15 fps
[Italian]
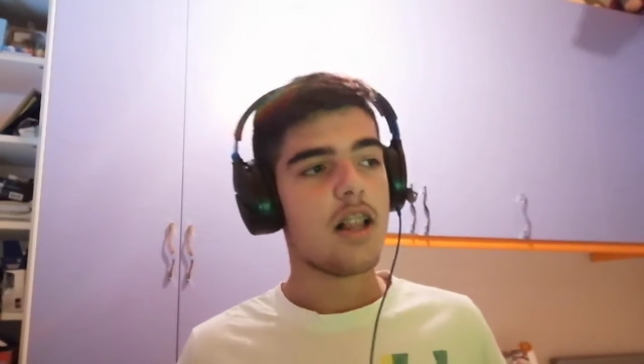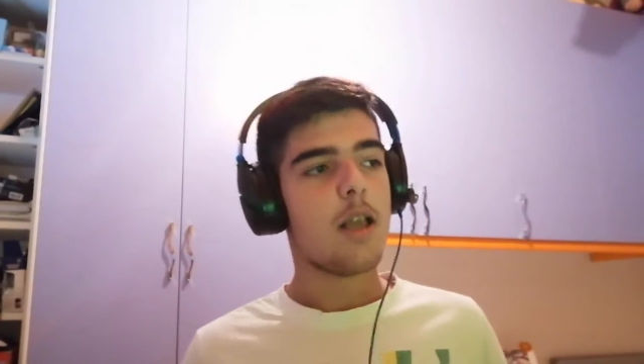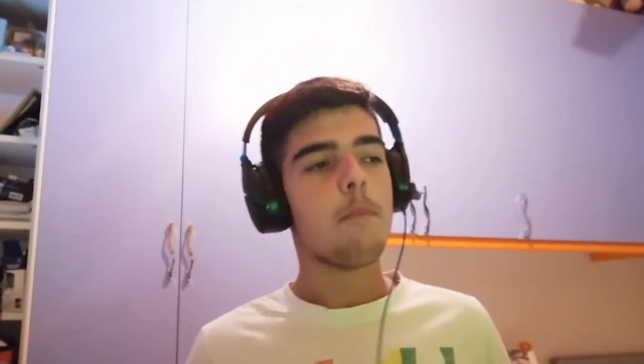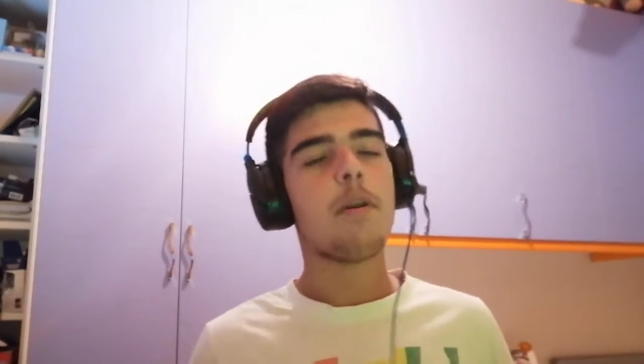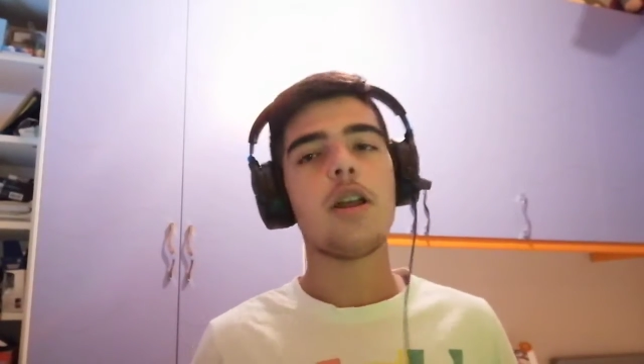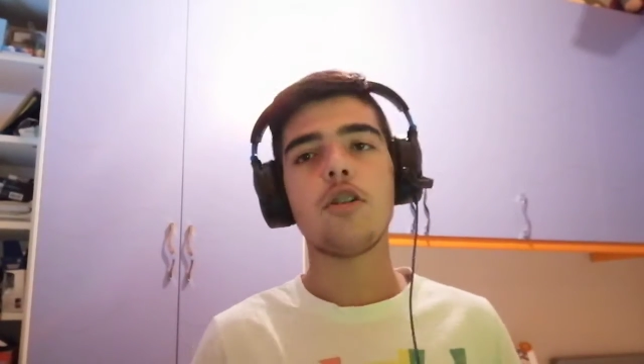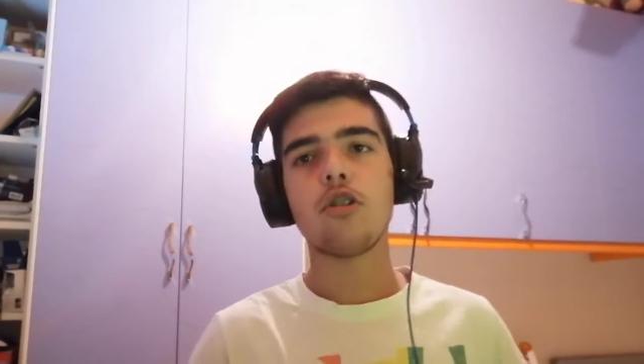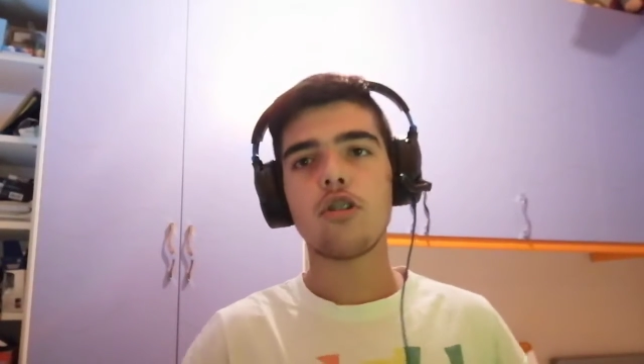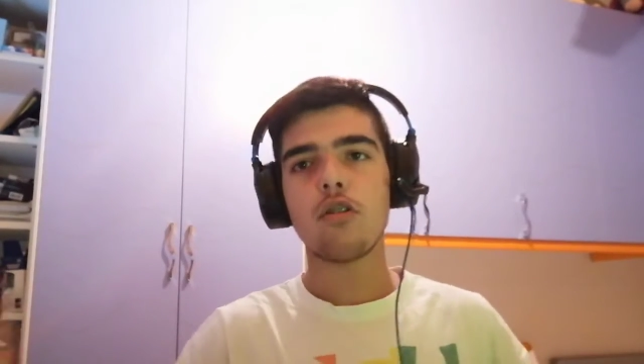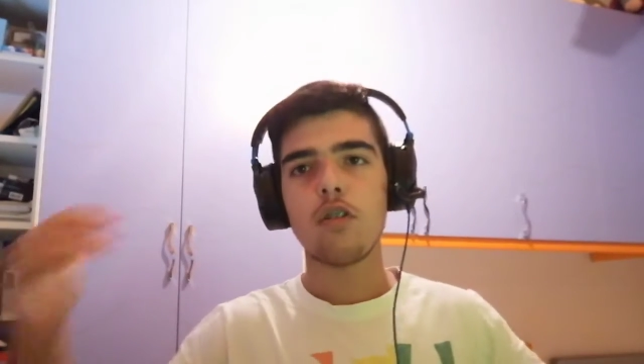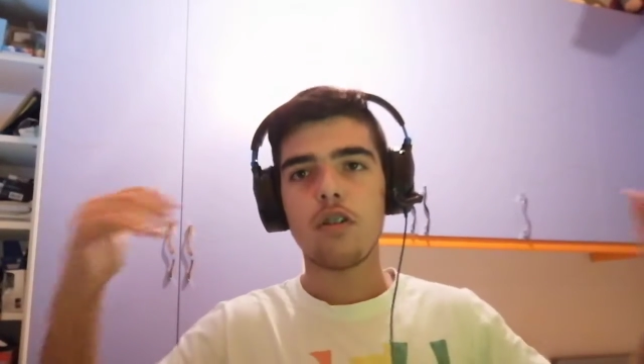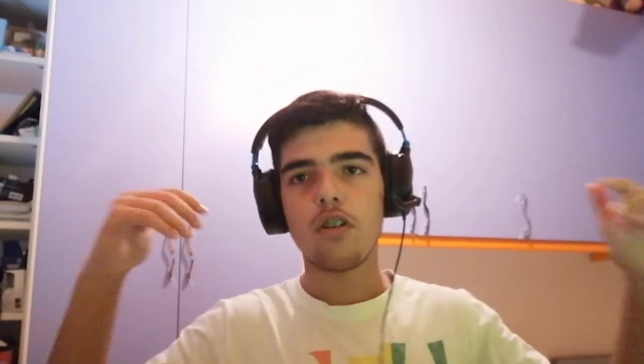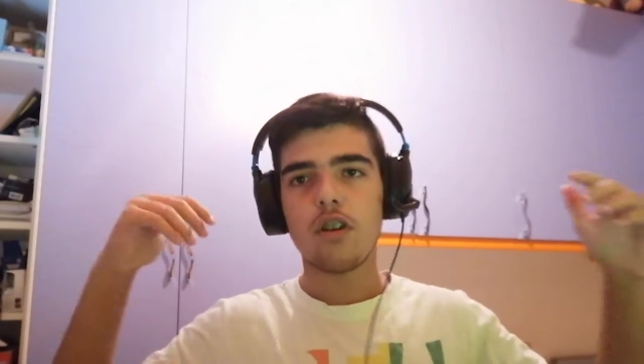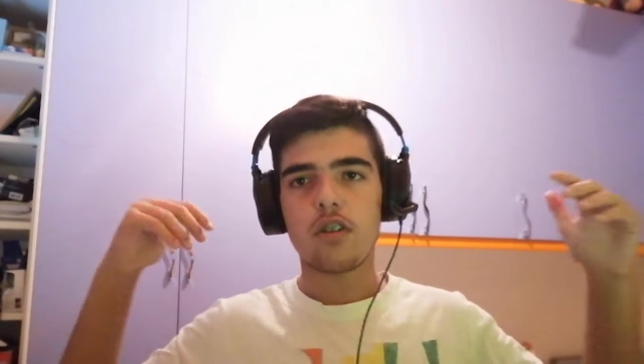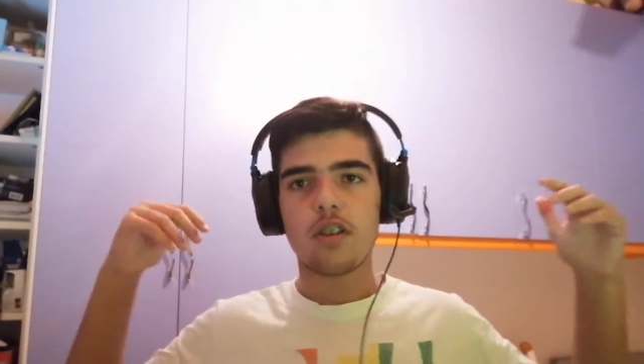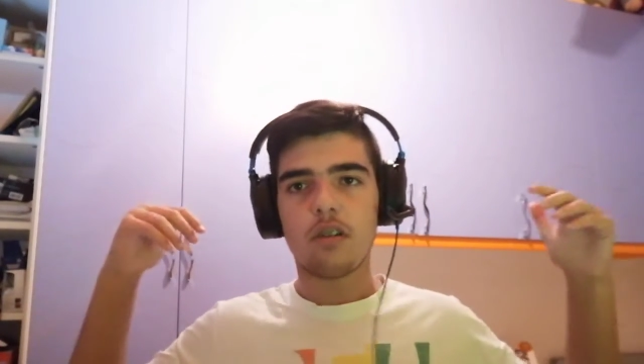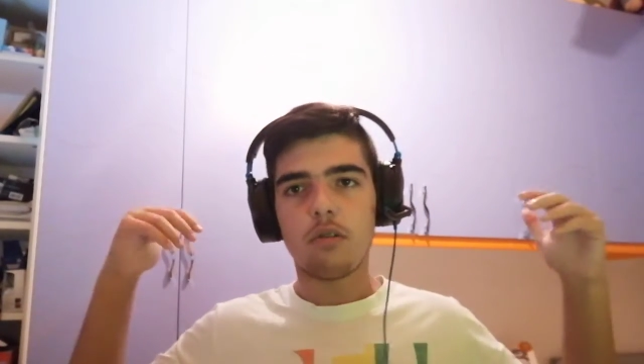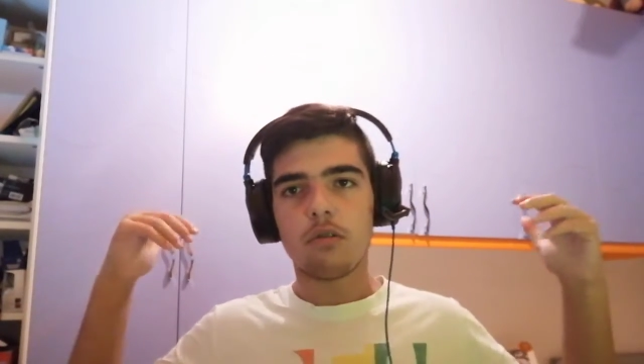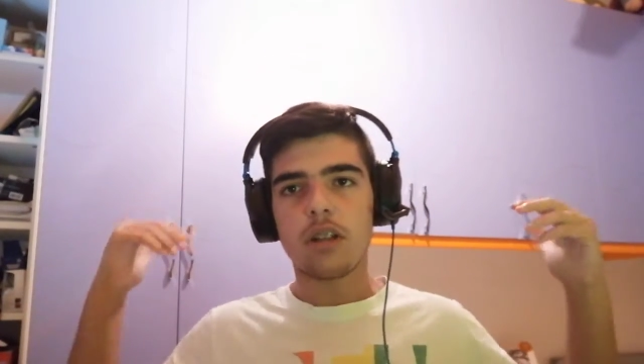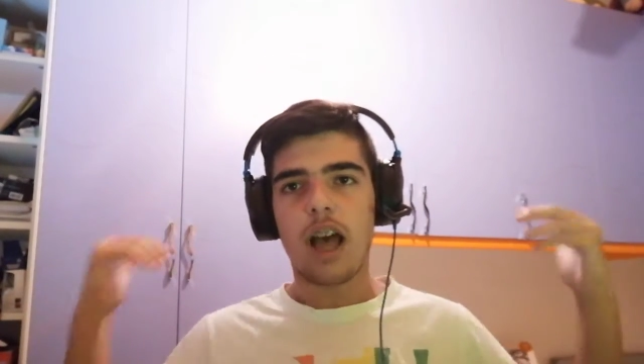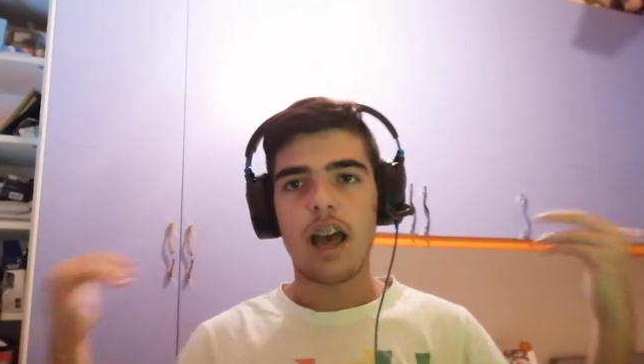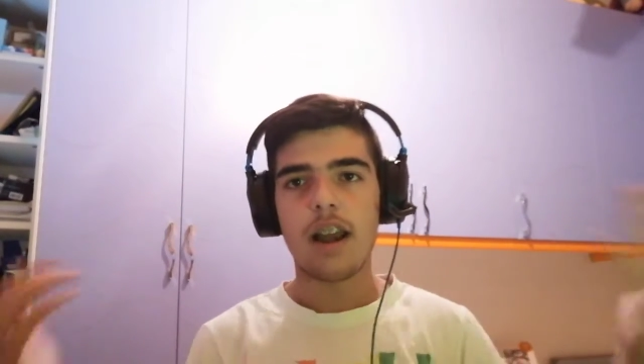Prima di tutto vi voglio
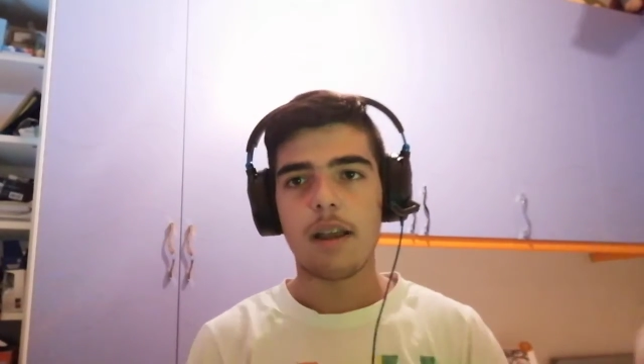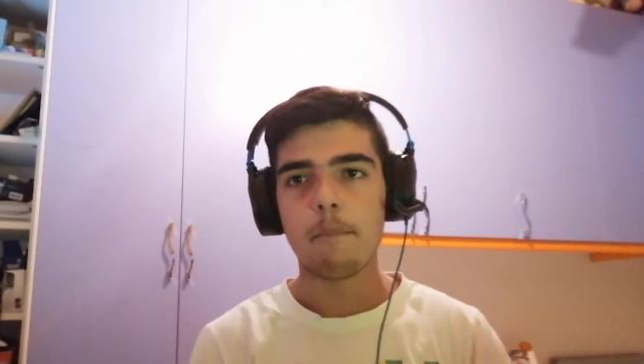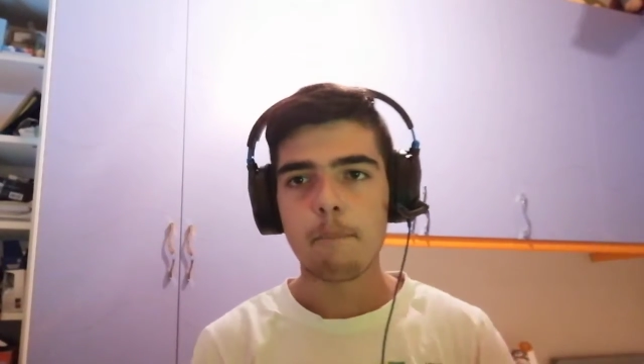salutare.